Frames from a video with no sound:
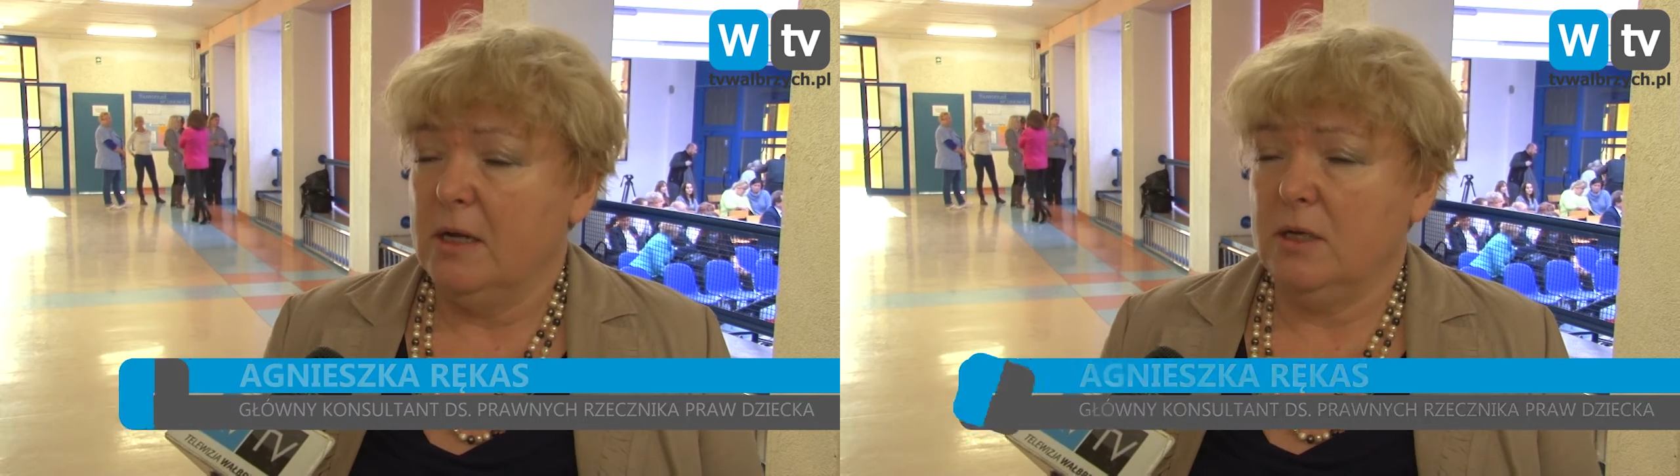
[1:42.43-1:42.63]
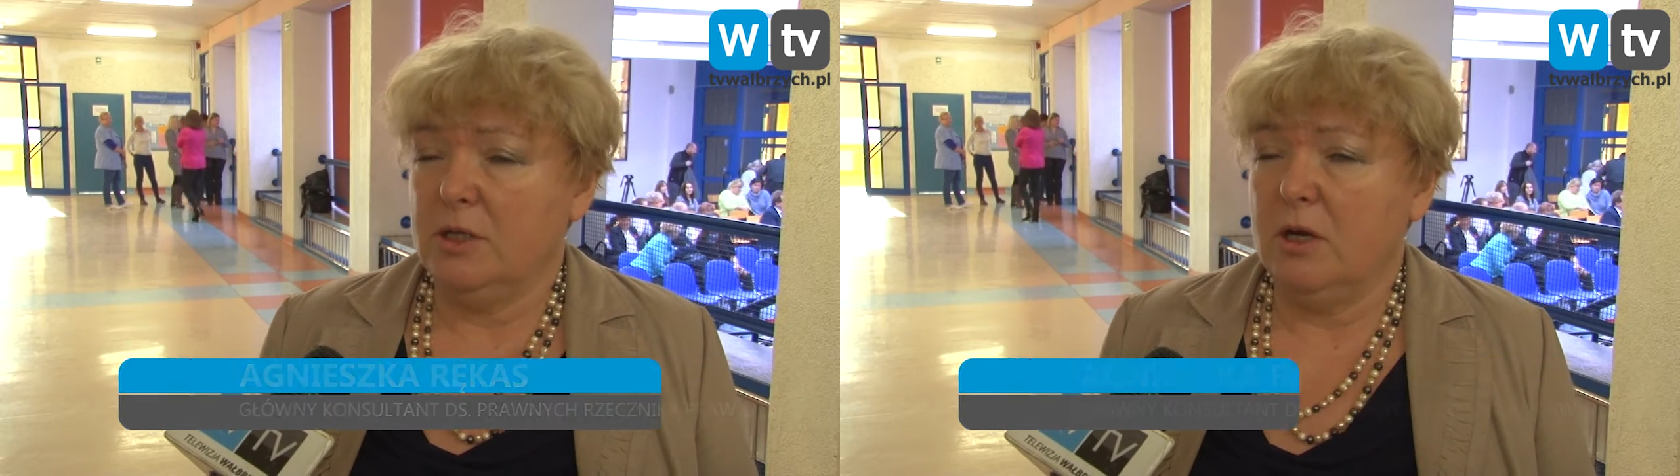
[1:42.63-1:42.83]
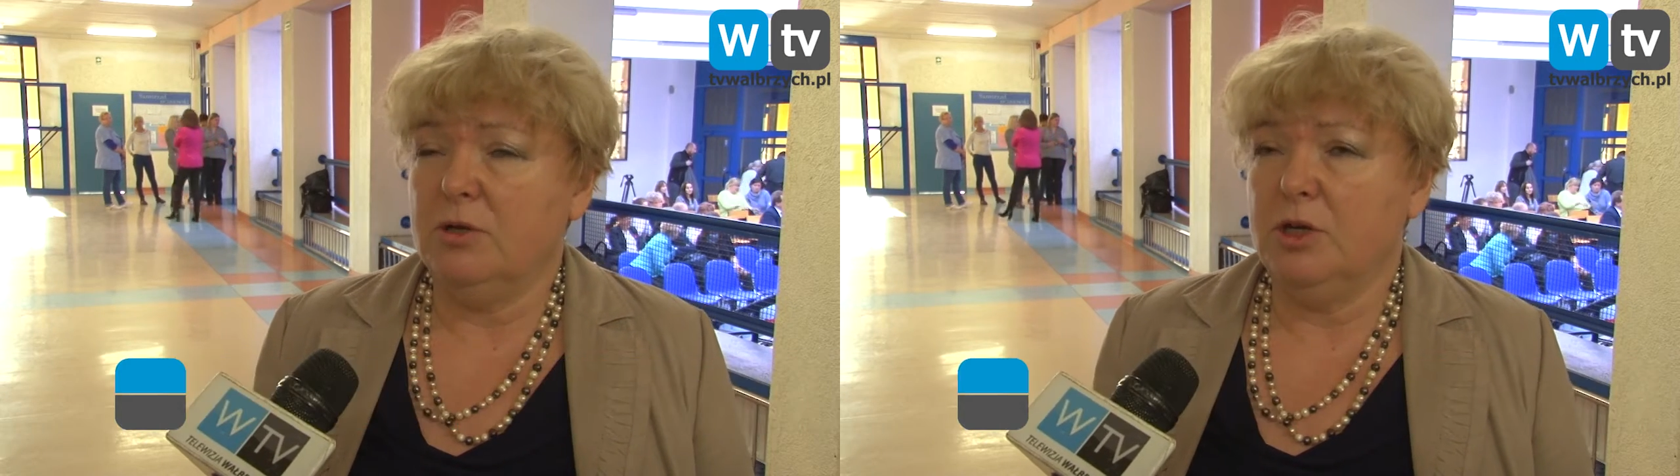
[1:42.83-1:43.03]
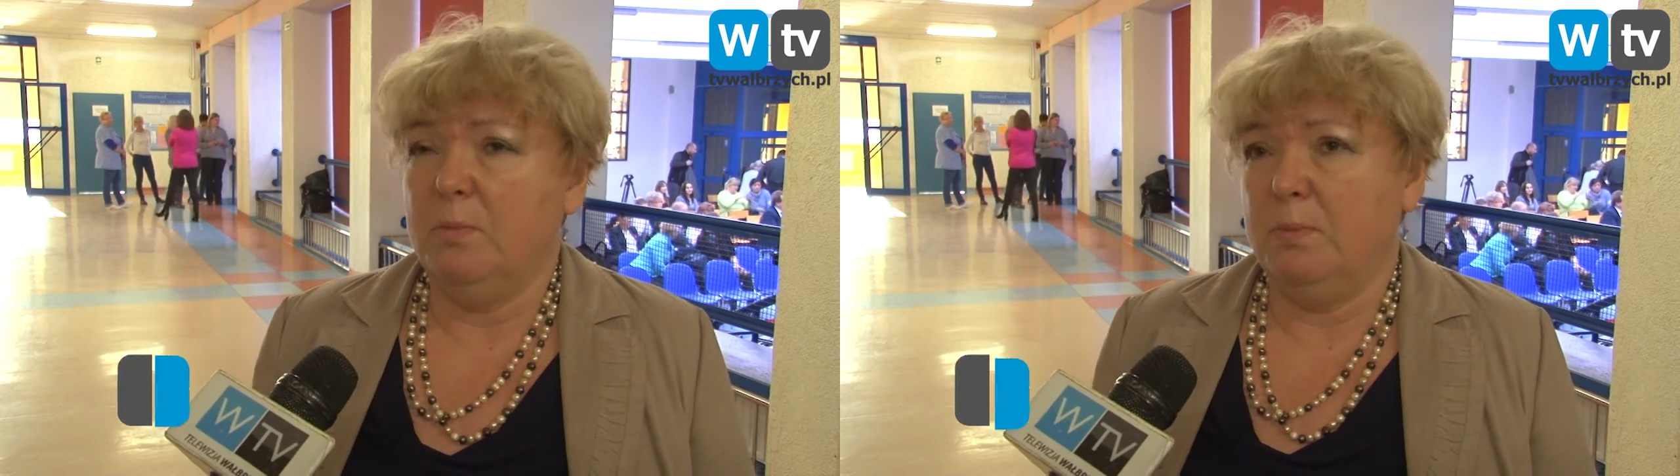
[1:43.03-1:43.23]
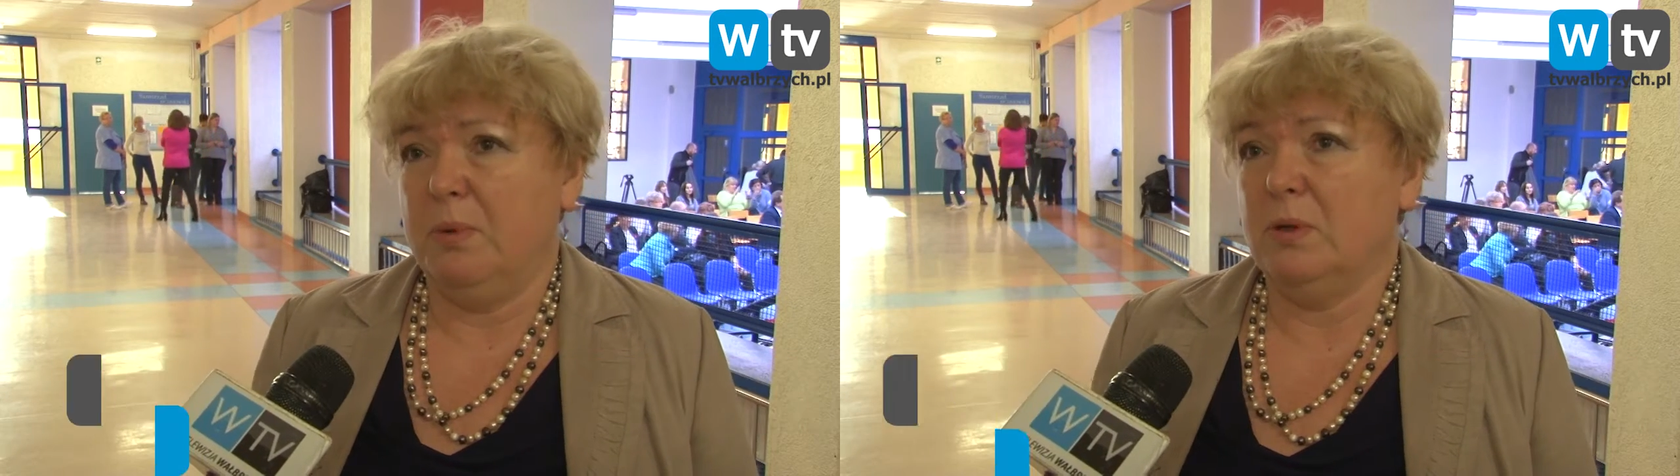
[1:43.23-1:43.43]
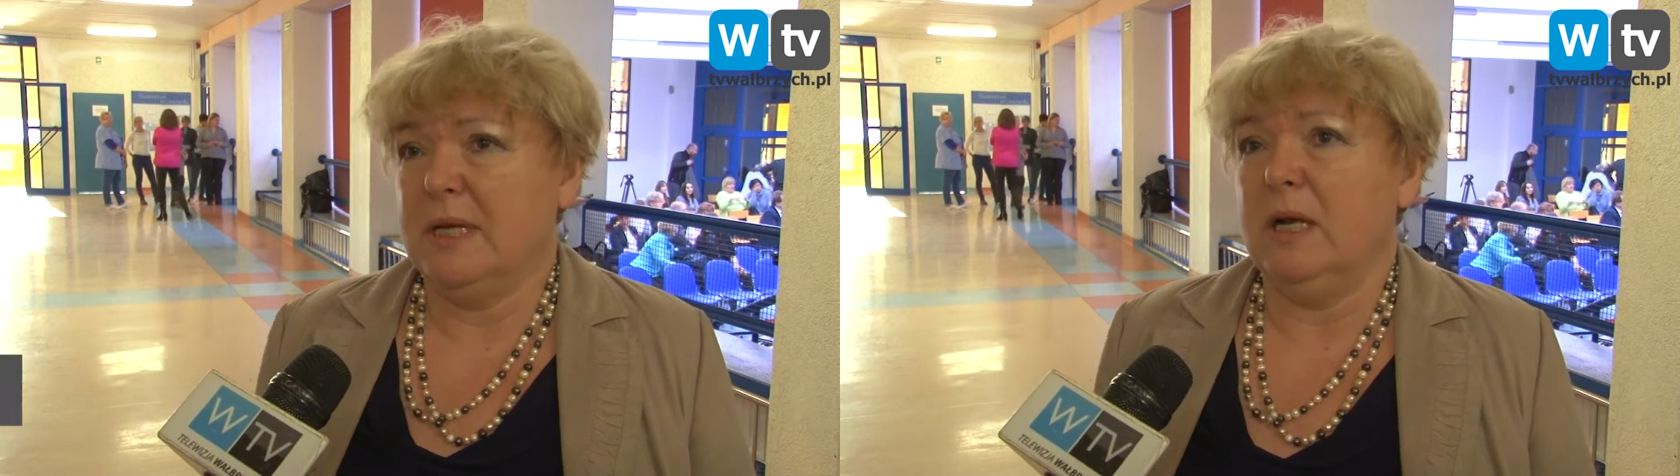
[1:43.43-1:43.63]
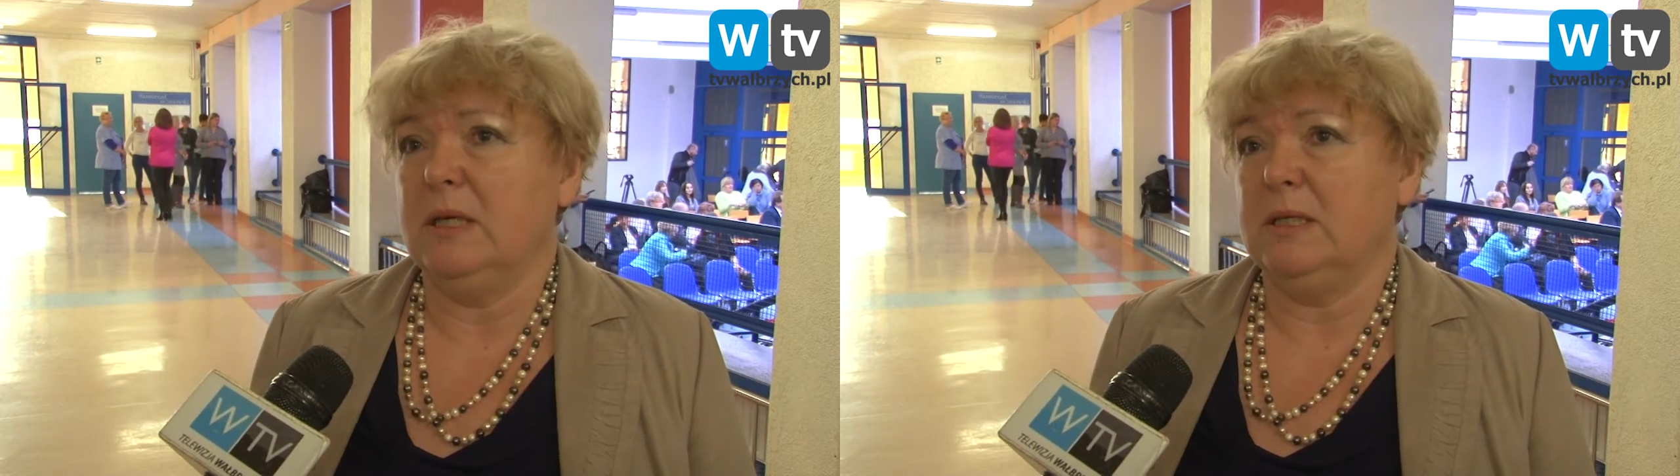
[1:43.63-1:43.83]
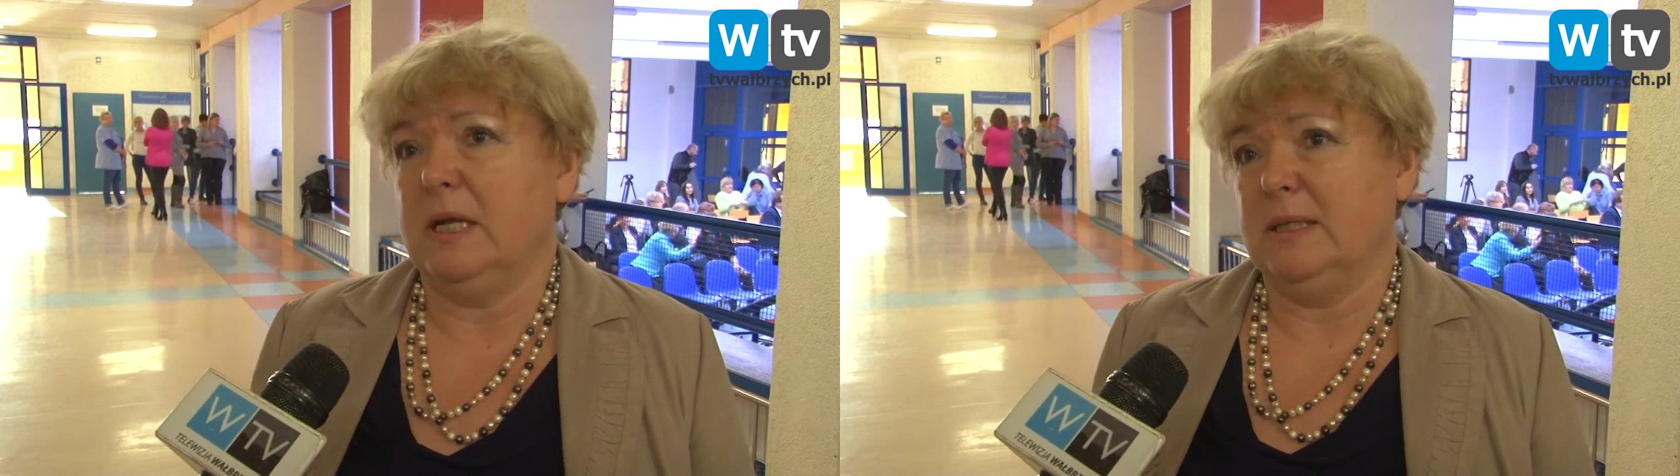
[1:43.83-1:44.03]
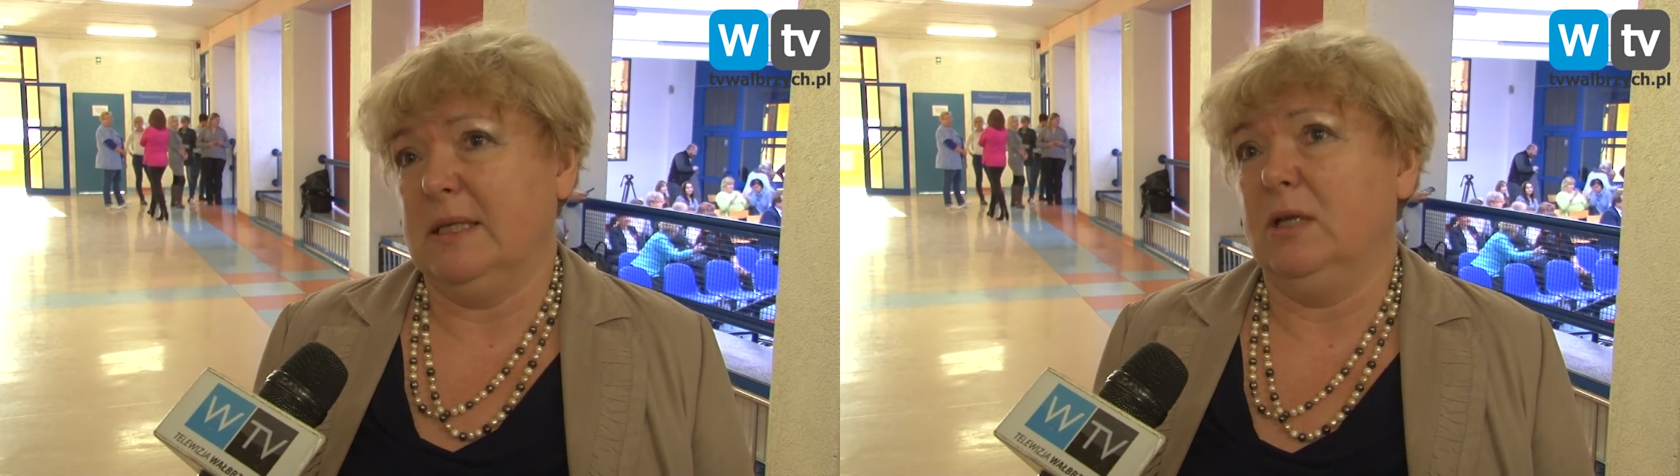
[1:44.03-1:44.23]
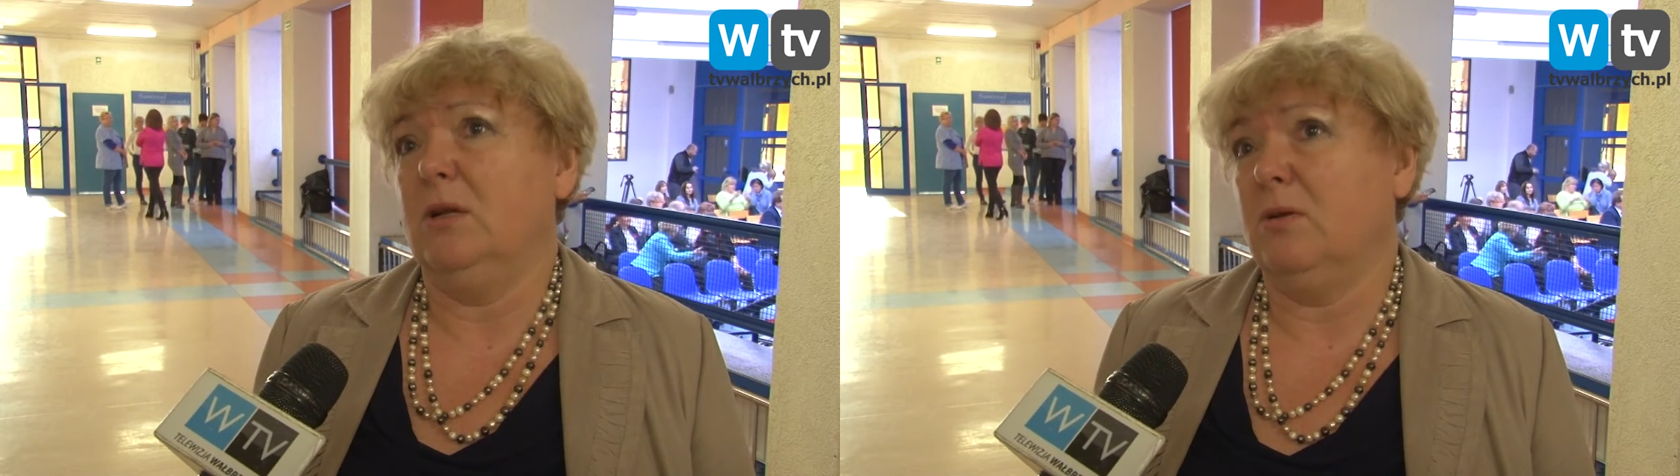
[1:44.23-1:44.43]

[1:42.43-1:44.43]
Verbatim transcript: Jeśli chodzi o pozalegislacyjne,